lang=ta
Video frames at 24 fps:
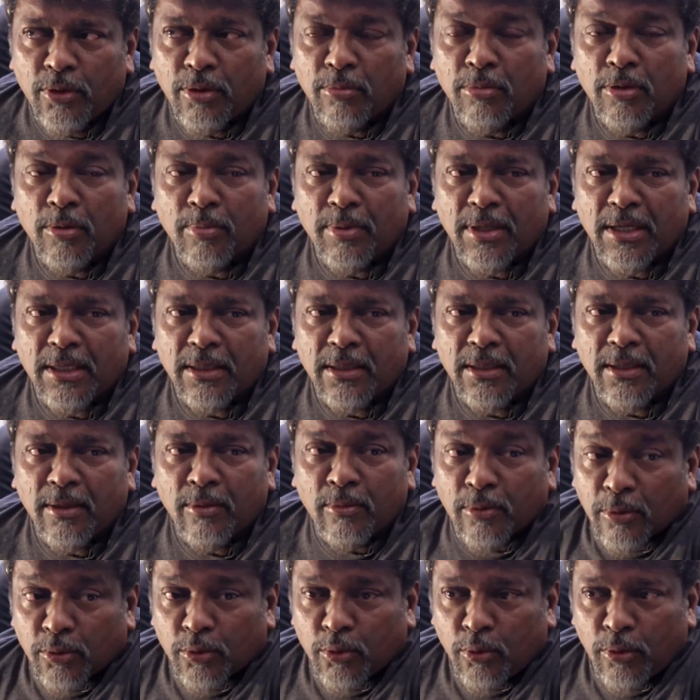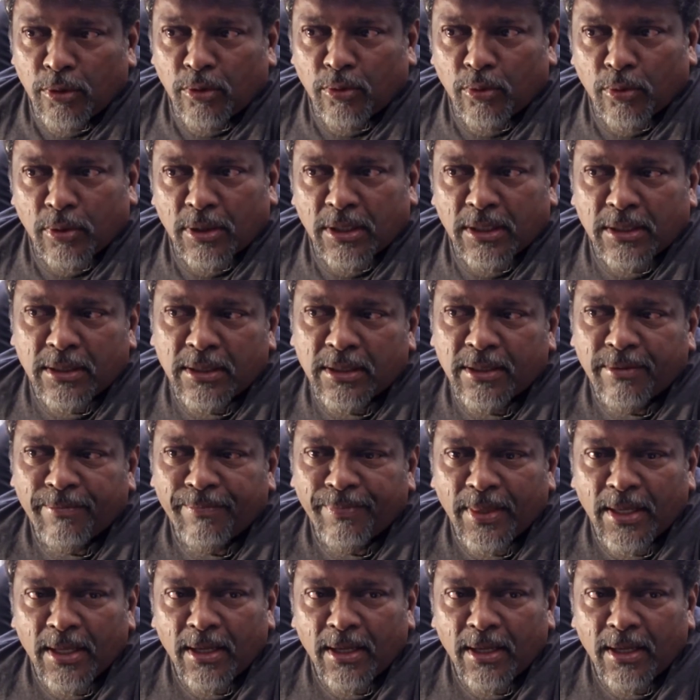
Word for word: யூடியூப்பில் பார்க்குறேன் ஒரு துணுக்குடுறது